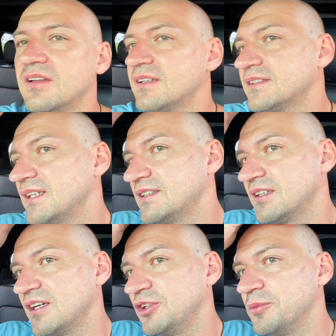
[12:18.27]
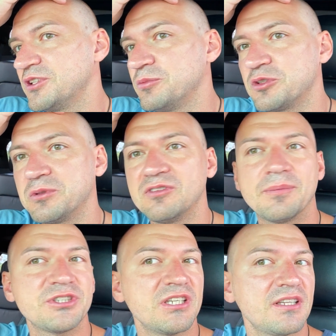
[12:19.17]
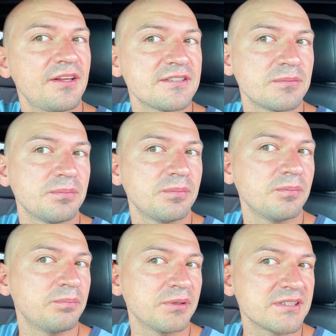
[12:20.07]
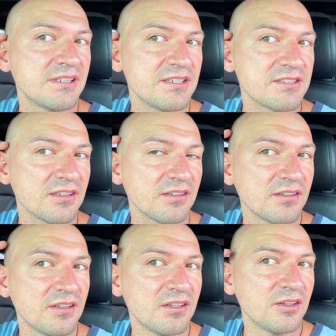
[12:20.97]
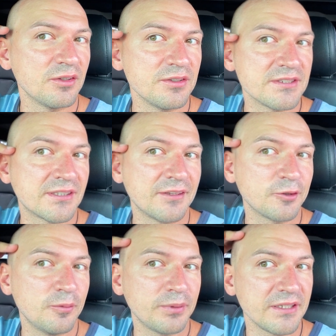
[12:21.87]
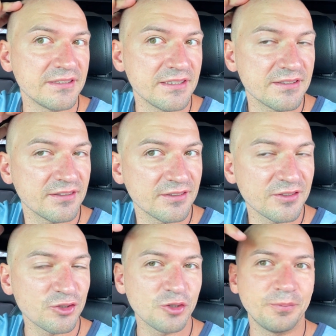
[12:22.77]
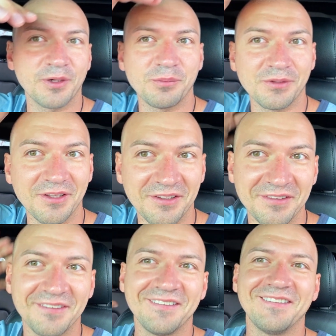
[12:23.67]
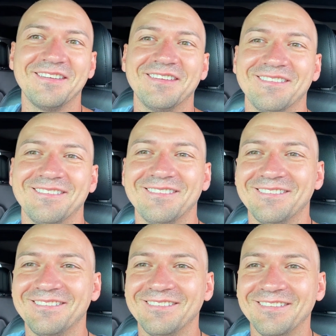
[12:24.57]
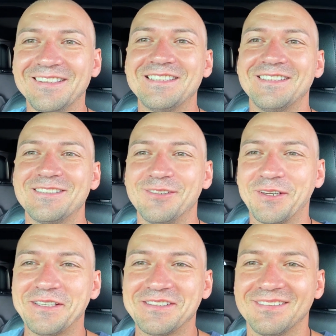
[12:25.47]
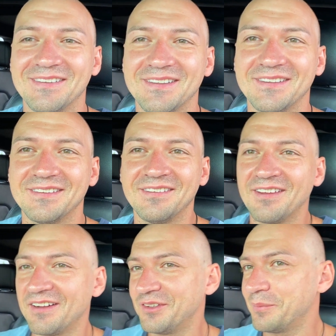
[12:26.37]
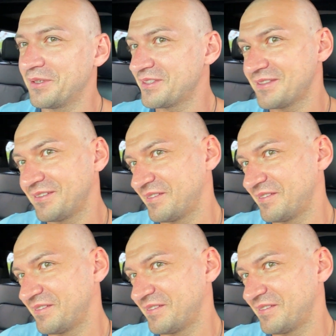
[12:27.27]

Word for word: Кстати, как думаете, может быть вообще на лосо подстричься. То есть станком пройтись, чтобы прям была лысиной сверкать. Как думаете?